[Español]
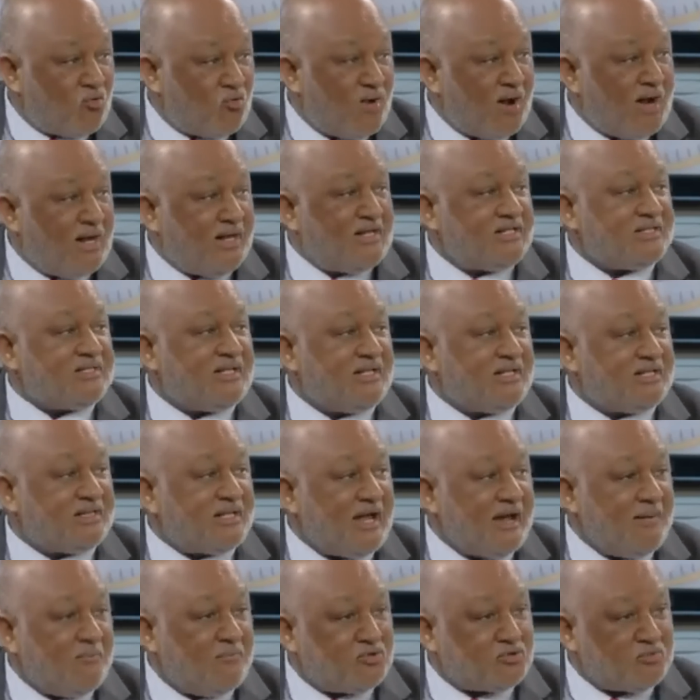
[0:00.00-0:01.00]
con los
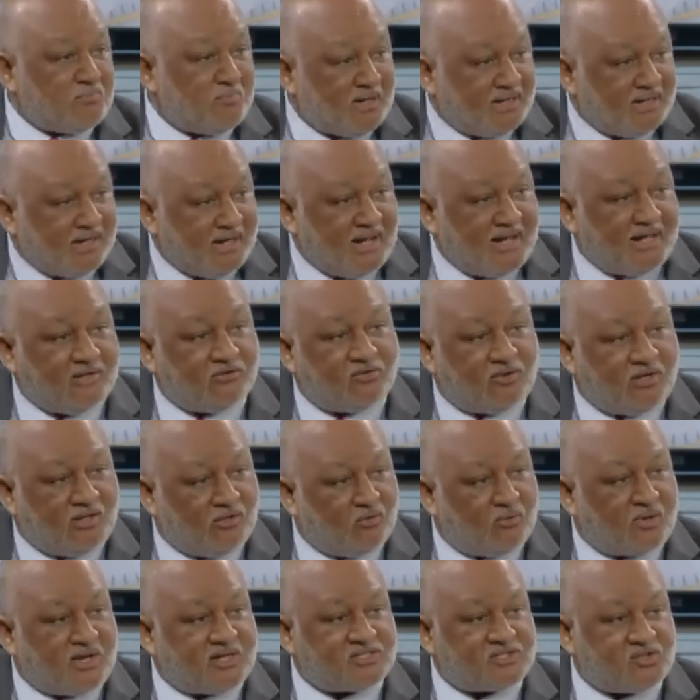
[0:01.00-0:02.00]
cuales estamos
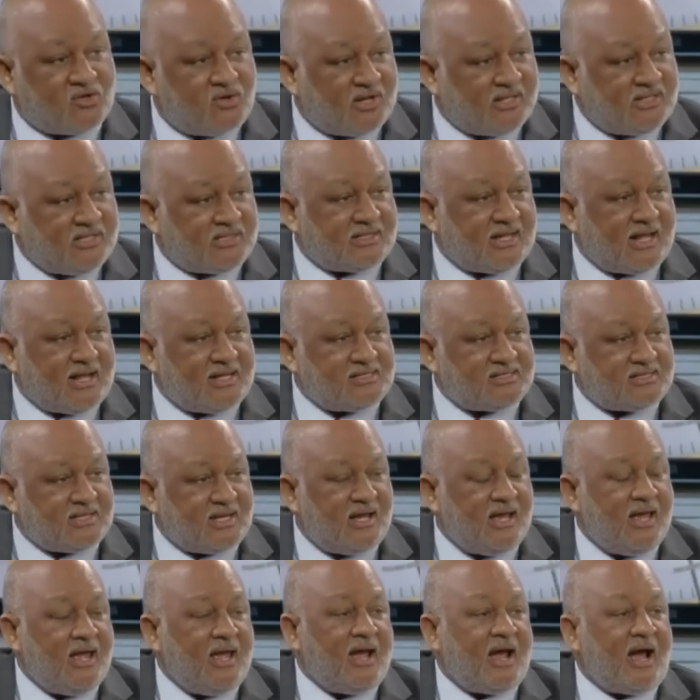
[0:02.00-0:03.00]
manejando la educación a
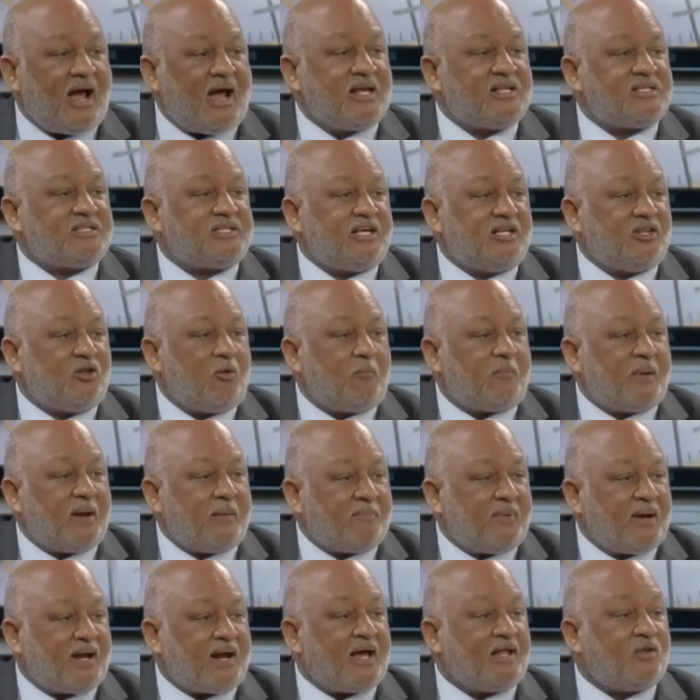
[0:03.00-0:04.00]
distancia han
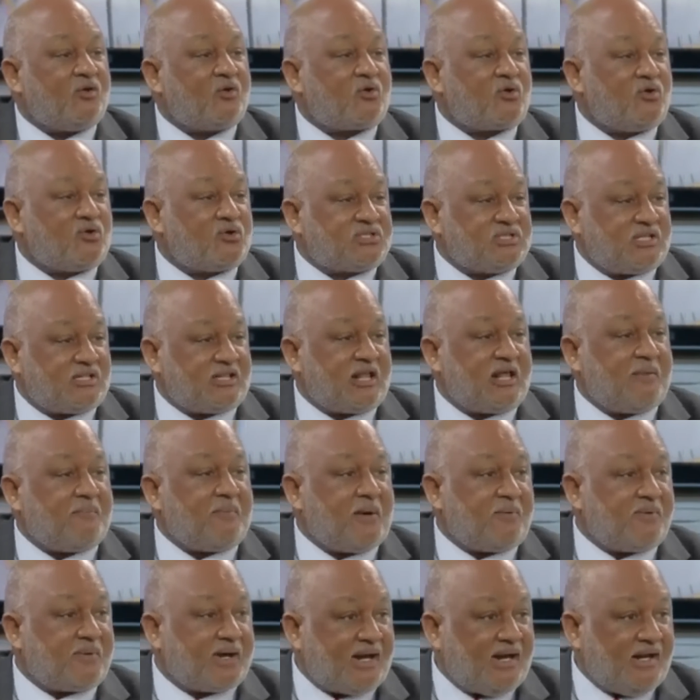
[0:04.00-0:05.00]
sido preparados con el
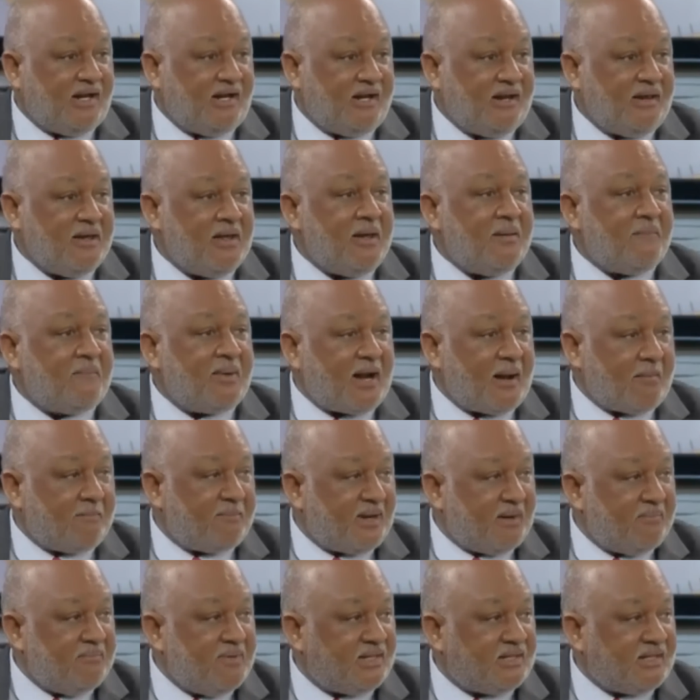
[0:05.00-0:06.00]
sistema Braille
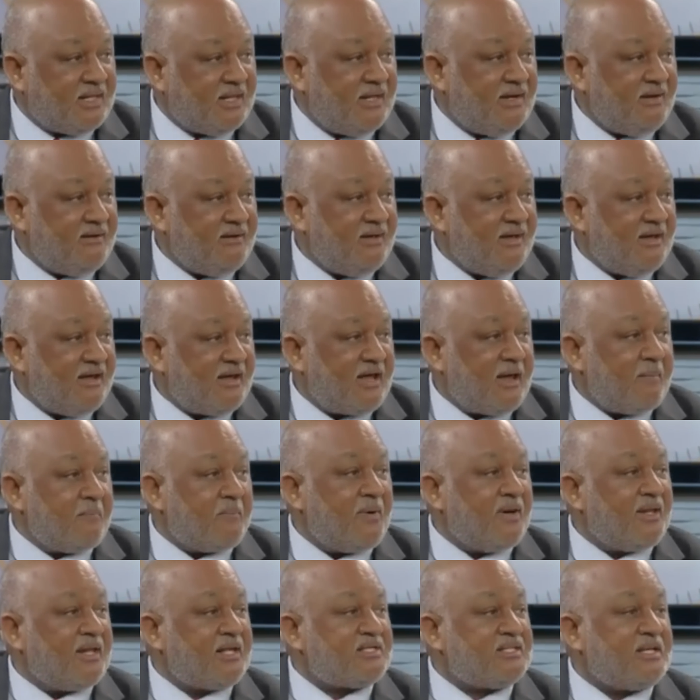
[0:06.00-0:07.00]
para permitir
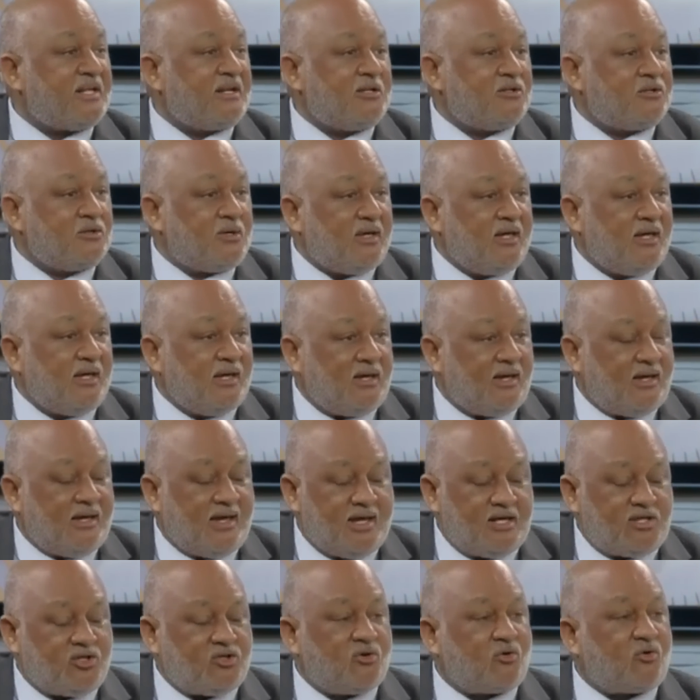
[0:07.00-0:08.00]
que pueda ser
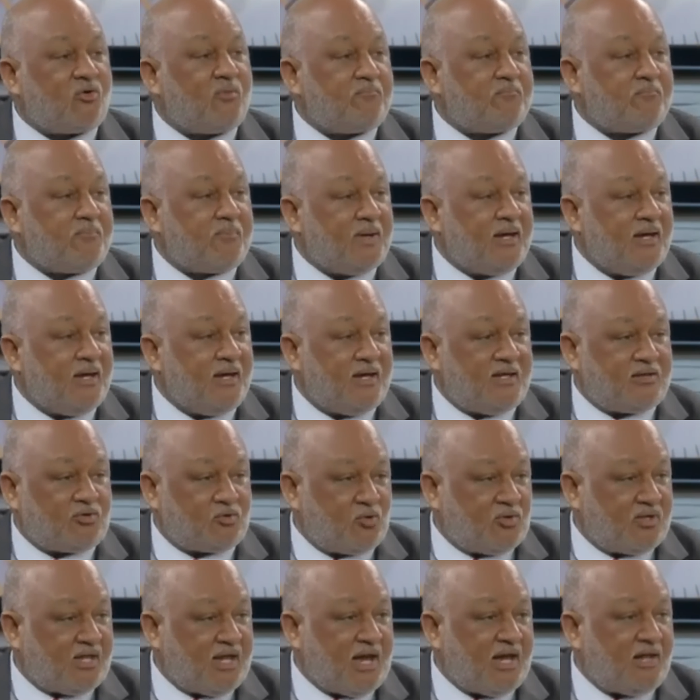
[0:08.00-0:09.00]
eh, hecho,
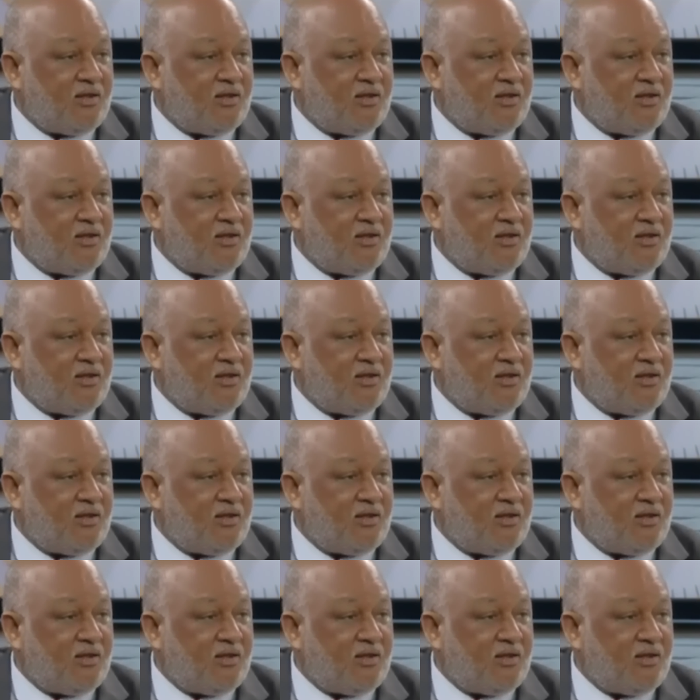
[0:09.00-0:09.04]
eh,